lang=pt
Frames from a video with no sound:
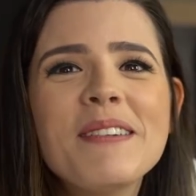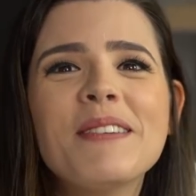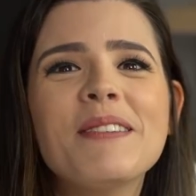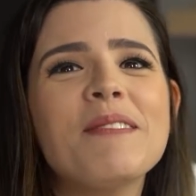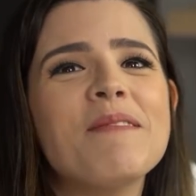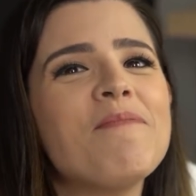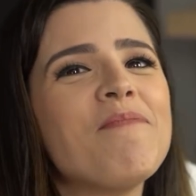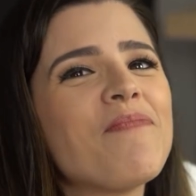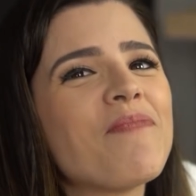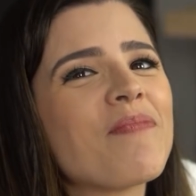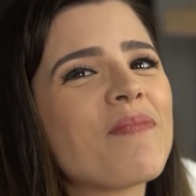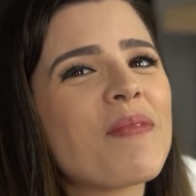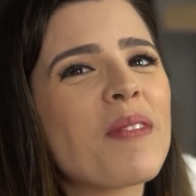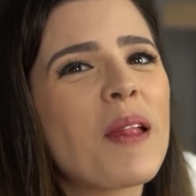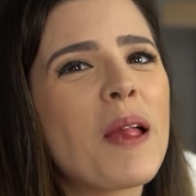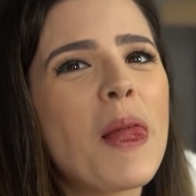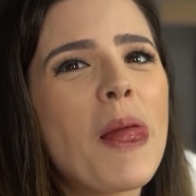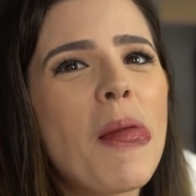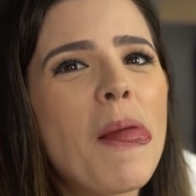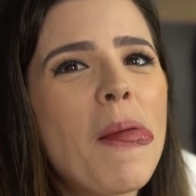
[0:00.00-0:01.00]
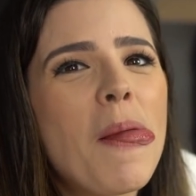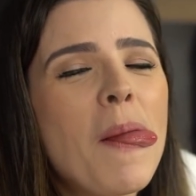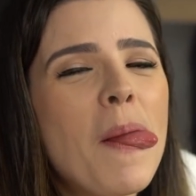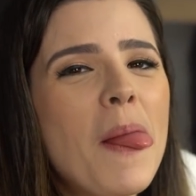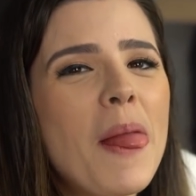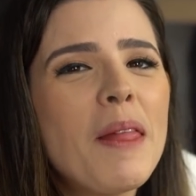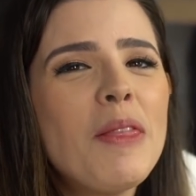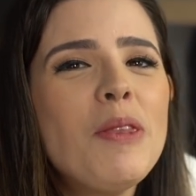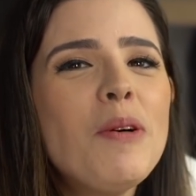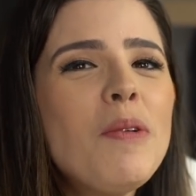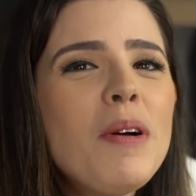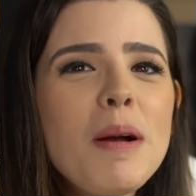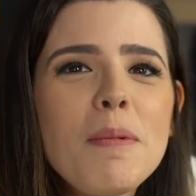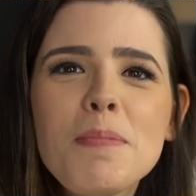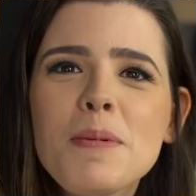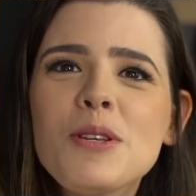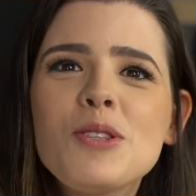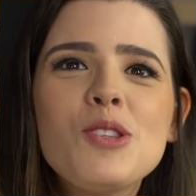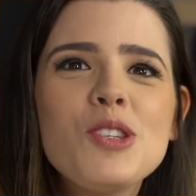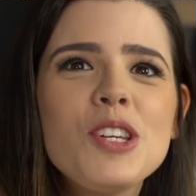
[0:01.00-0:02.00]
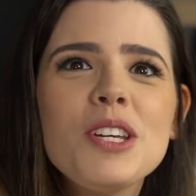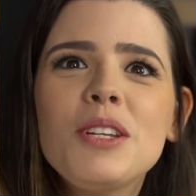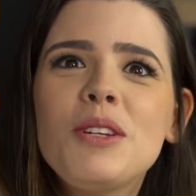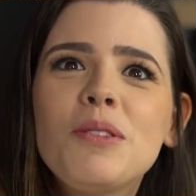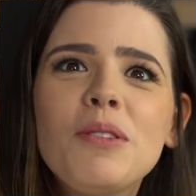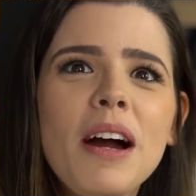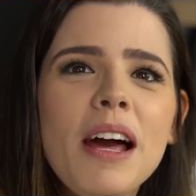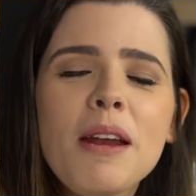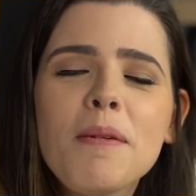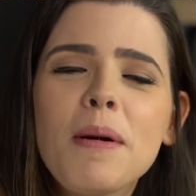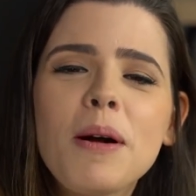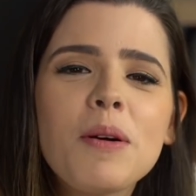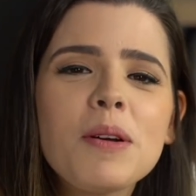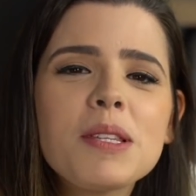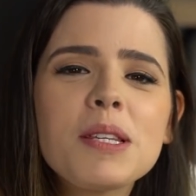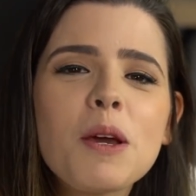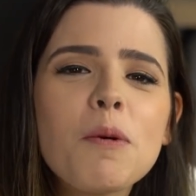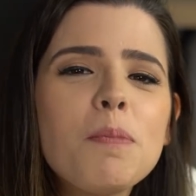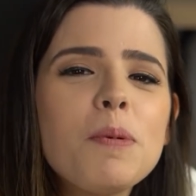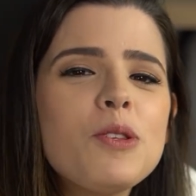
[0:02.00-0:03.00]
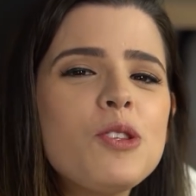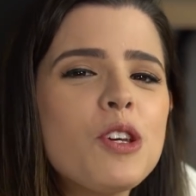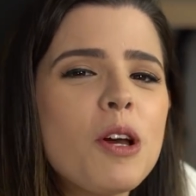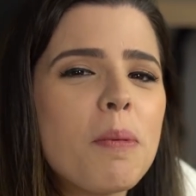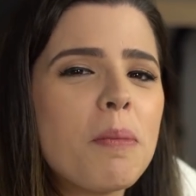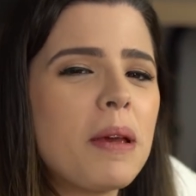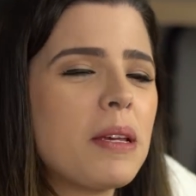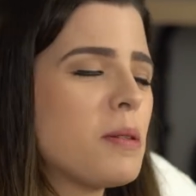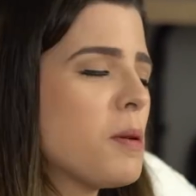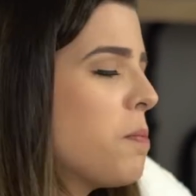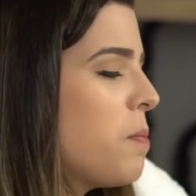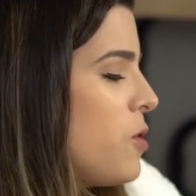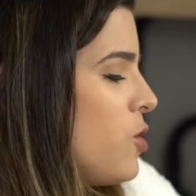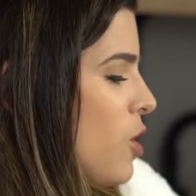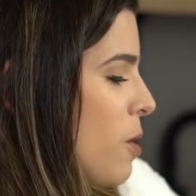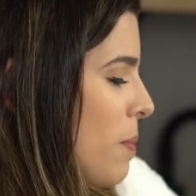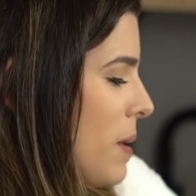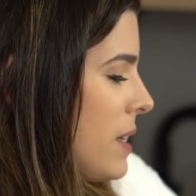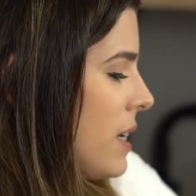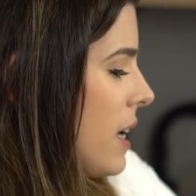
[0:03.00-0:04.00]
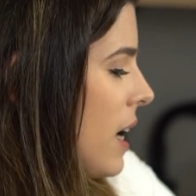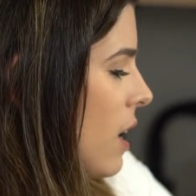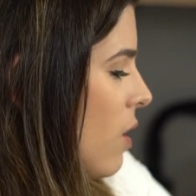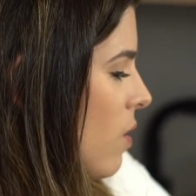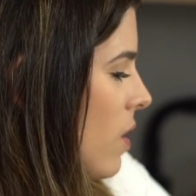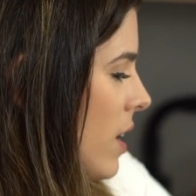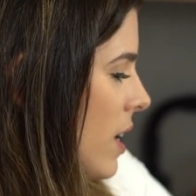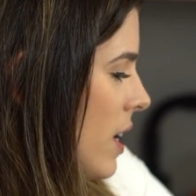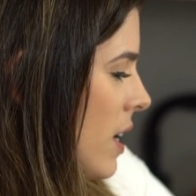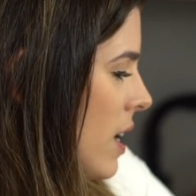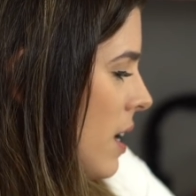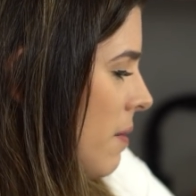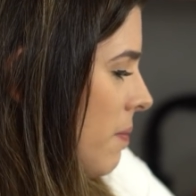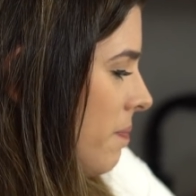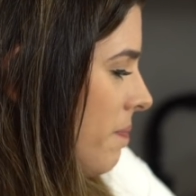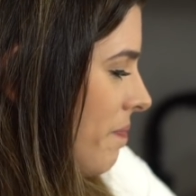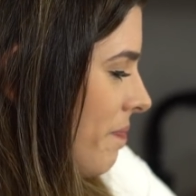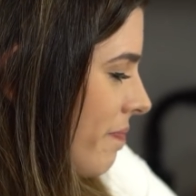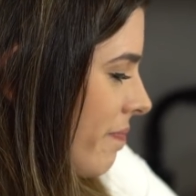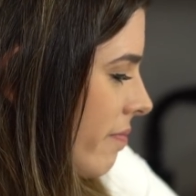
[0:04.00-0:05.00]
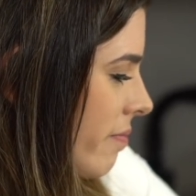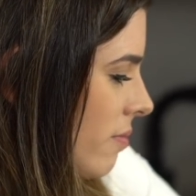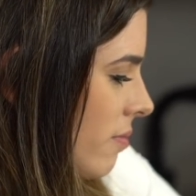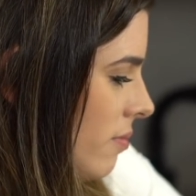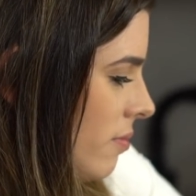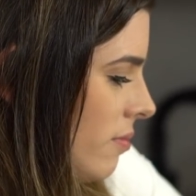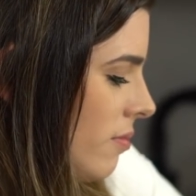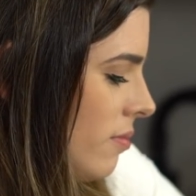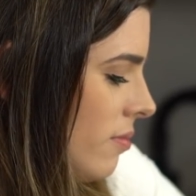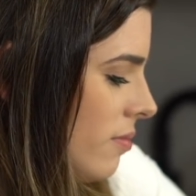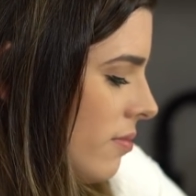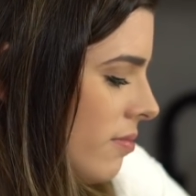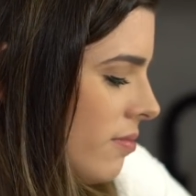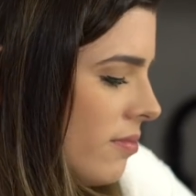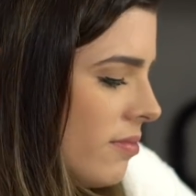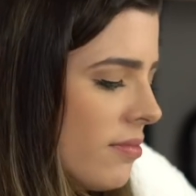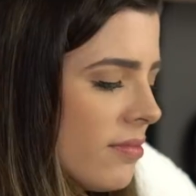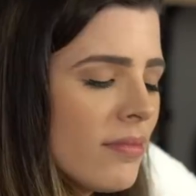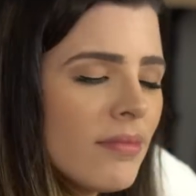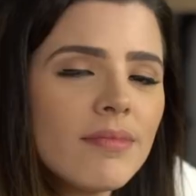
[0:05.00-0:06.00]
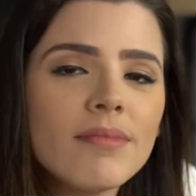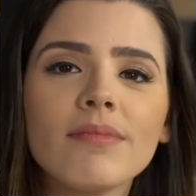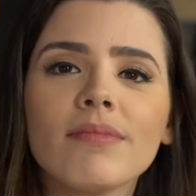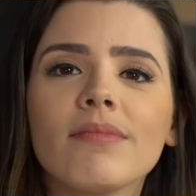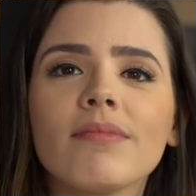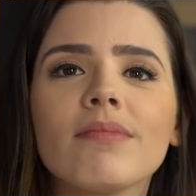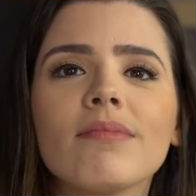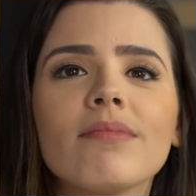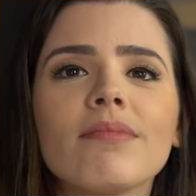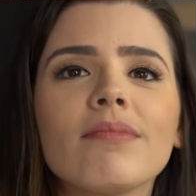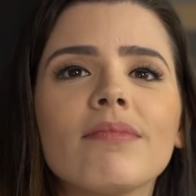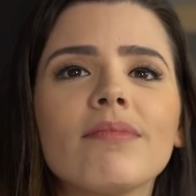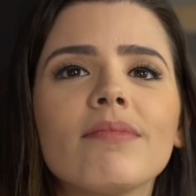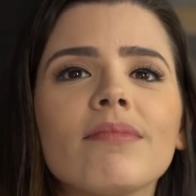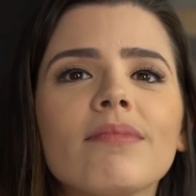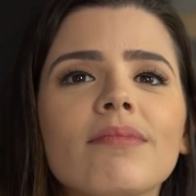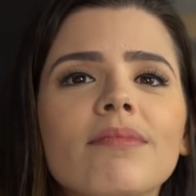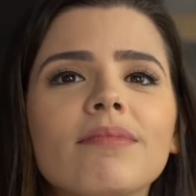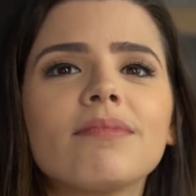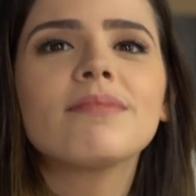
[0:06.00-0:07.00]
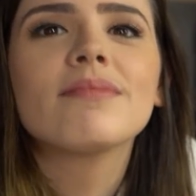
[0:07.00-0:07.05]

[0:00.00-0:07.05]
Mas acho que eu nunca pedi também. Nunca pedi, não era uma coisa que eu pedia mesmo. Eu pedia mais a Carolina. Resumo de padaria é os